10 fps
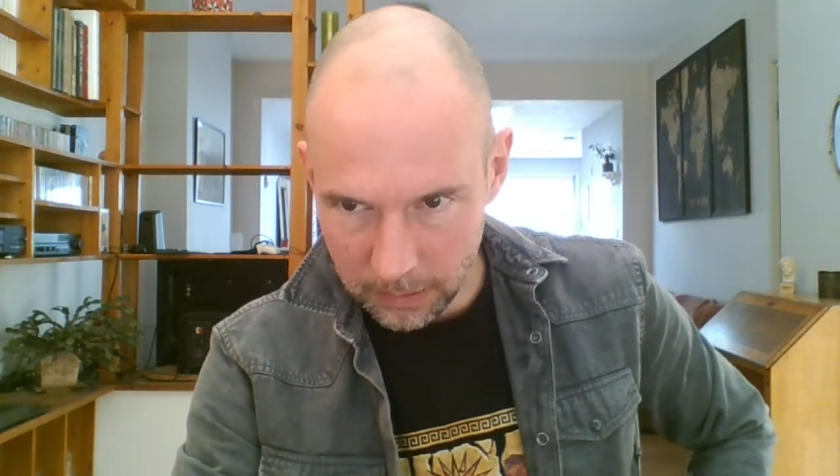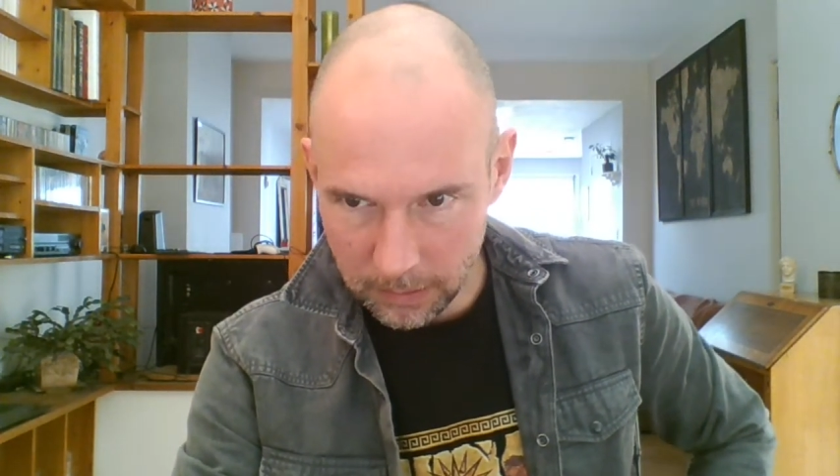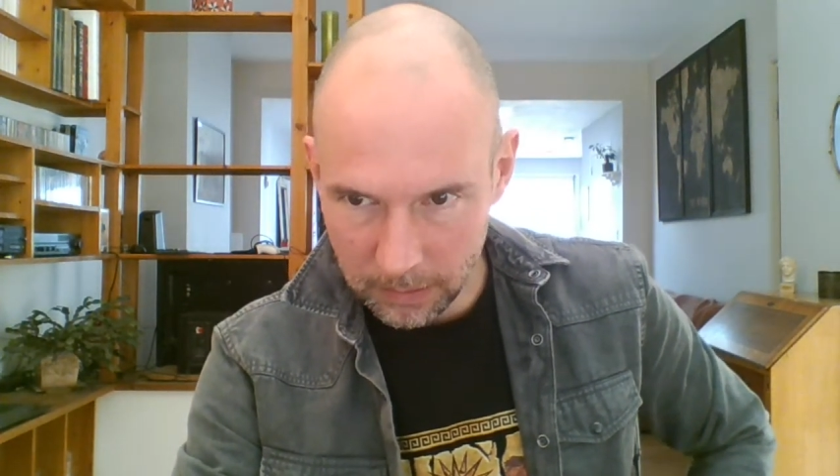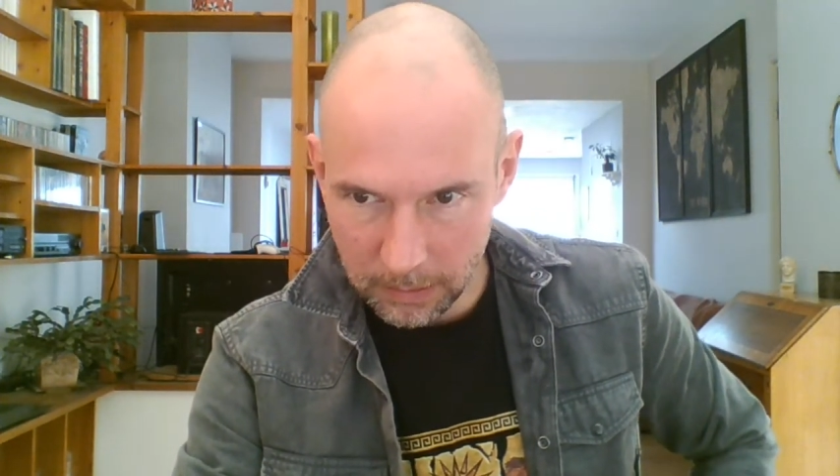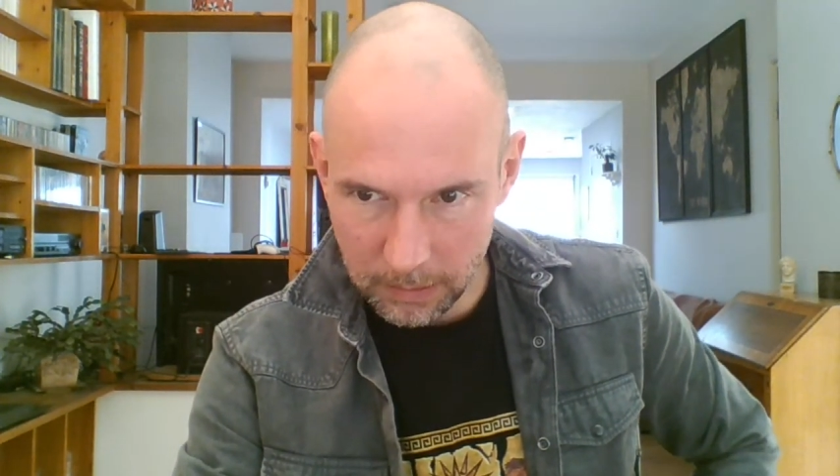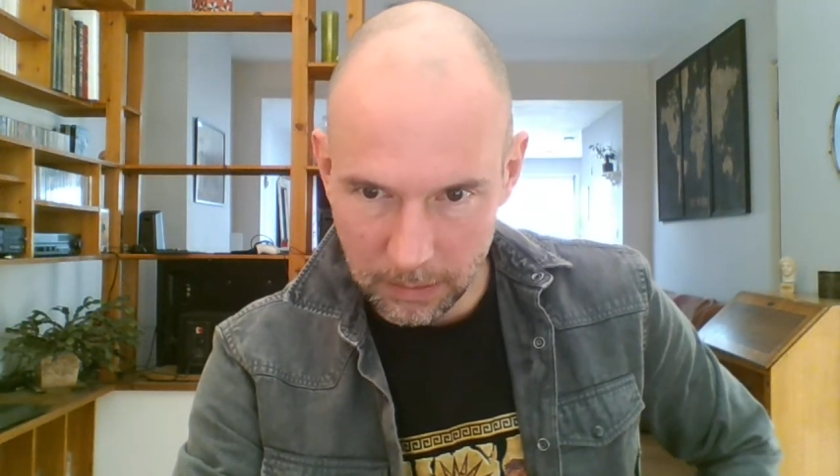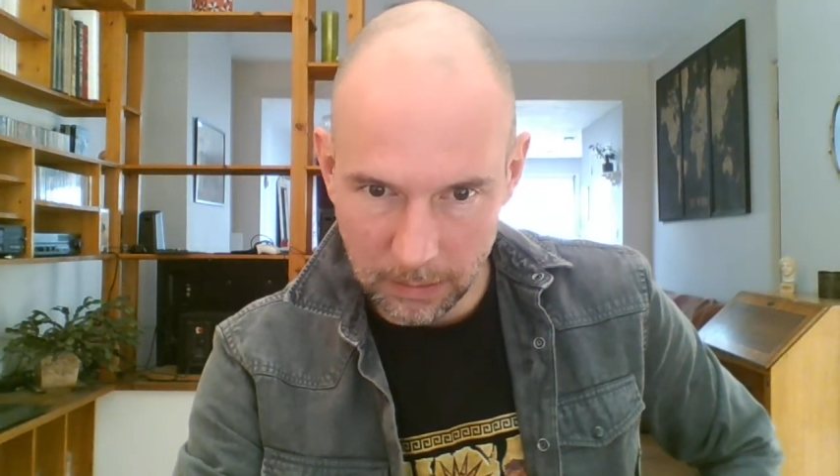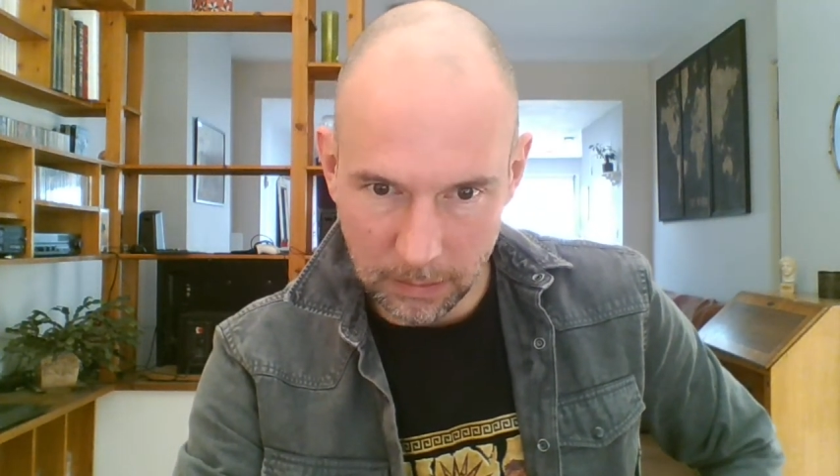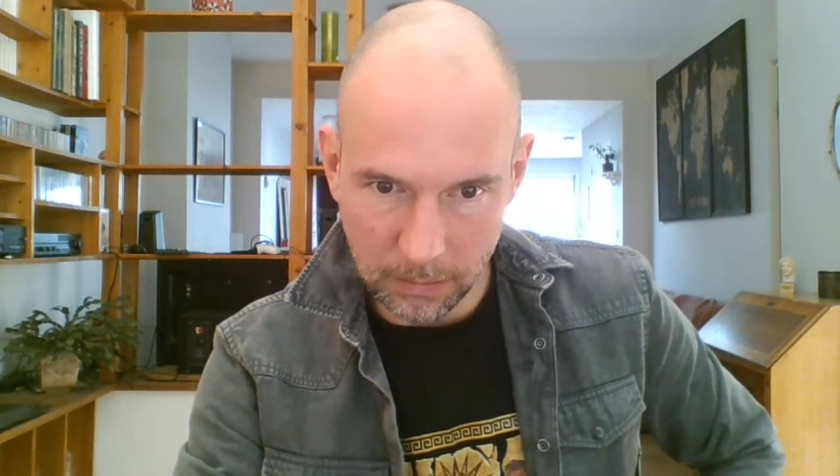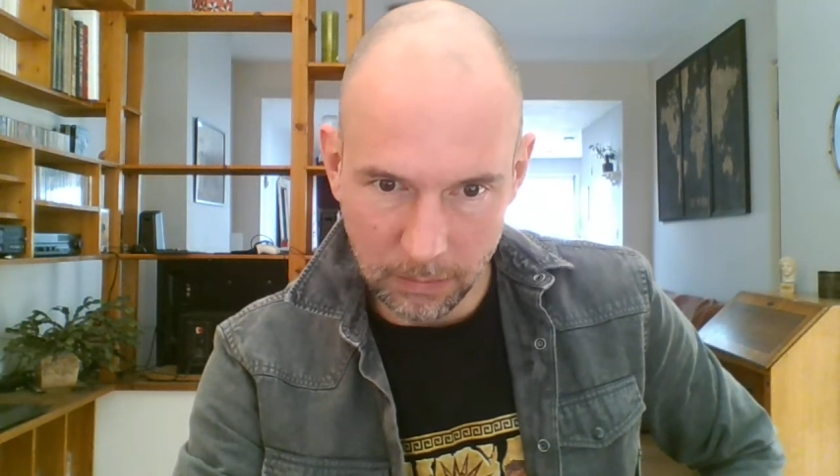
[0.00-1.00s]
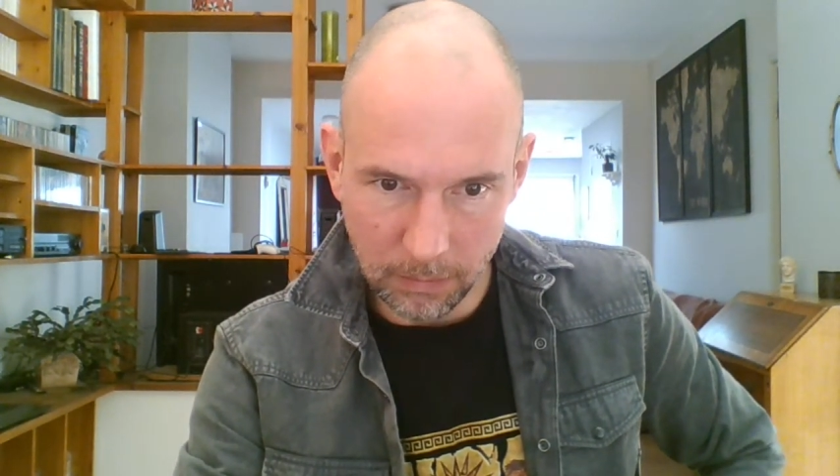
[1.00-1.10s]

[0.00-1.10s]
euh,